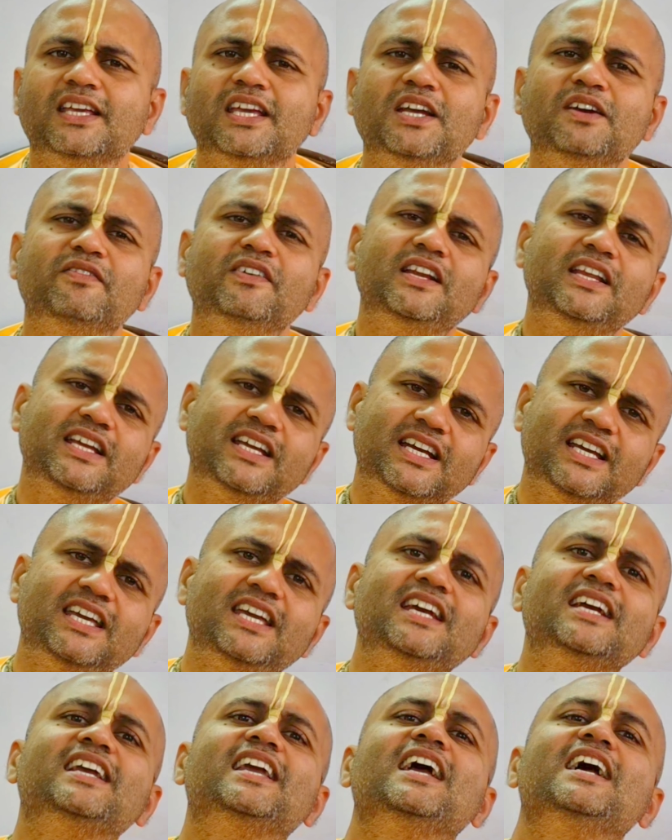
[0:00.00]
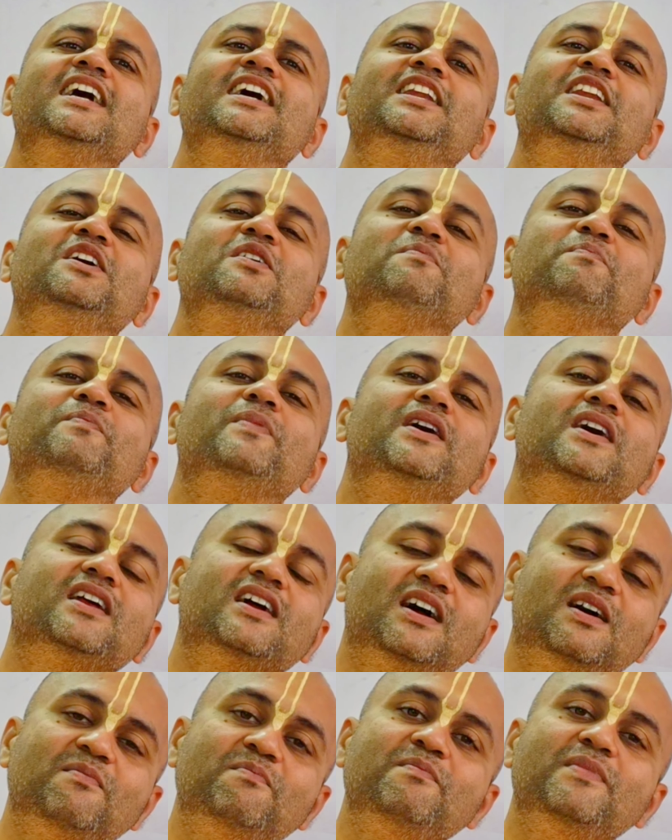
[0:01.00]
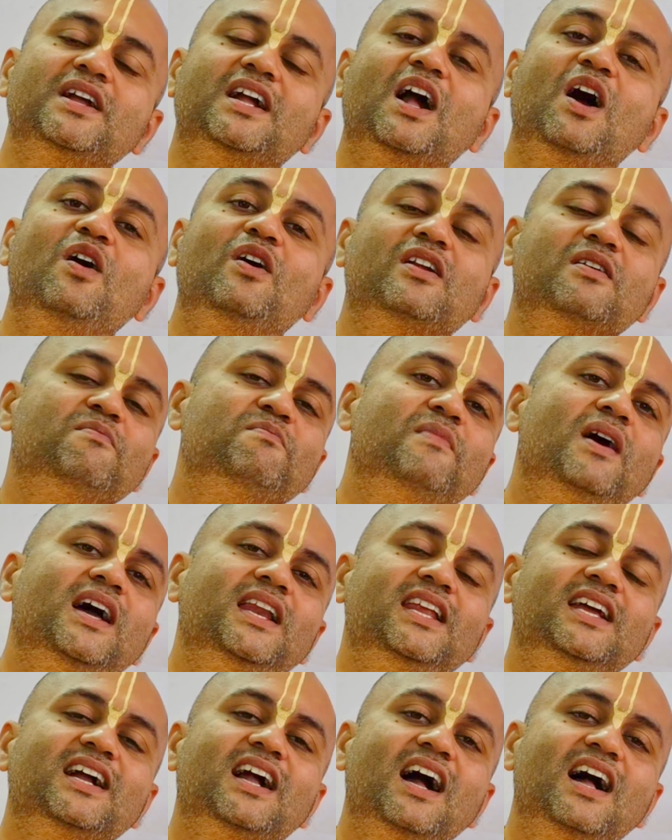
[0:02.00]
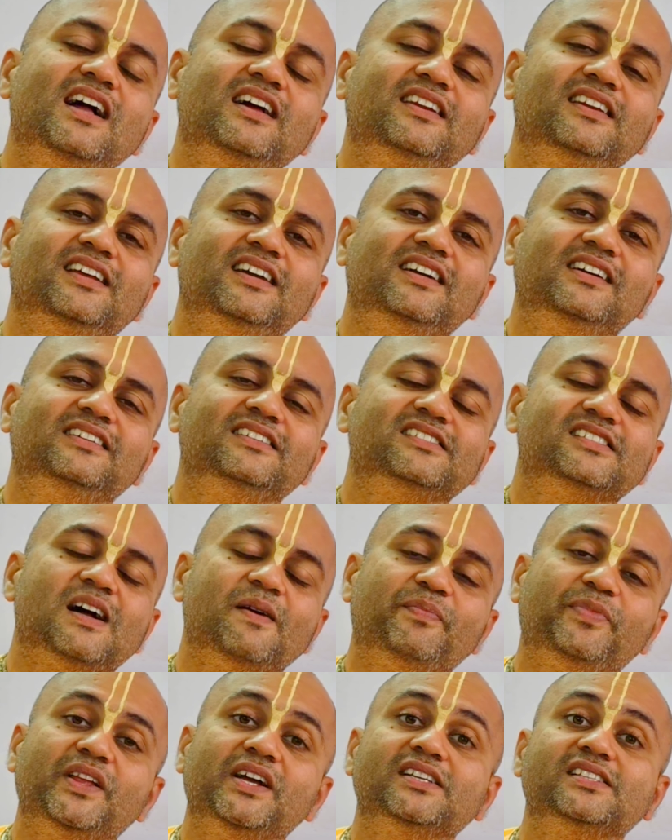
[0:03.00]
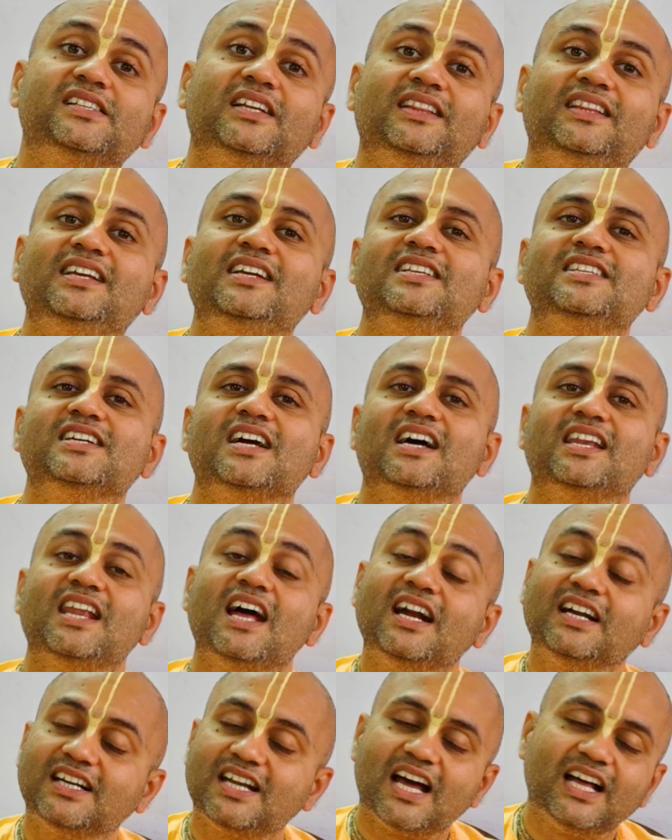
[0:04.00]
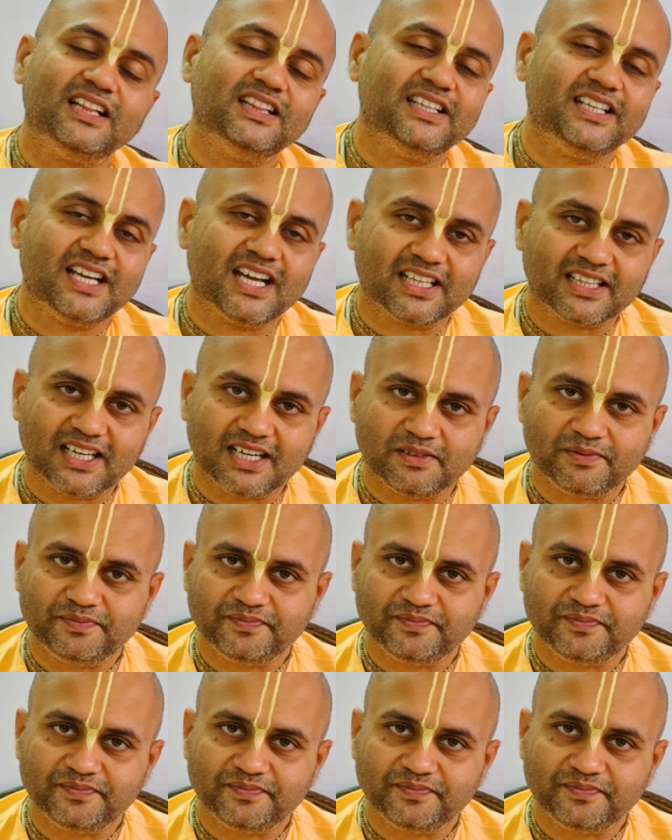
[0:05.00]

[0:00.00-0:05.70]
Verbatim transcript: केवल यही कहने पर अंबिका और अम्बालिका ने अपना सती जाना टाल दिया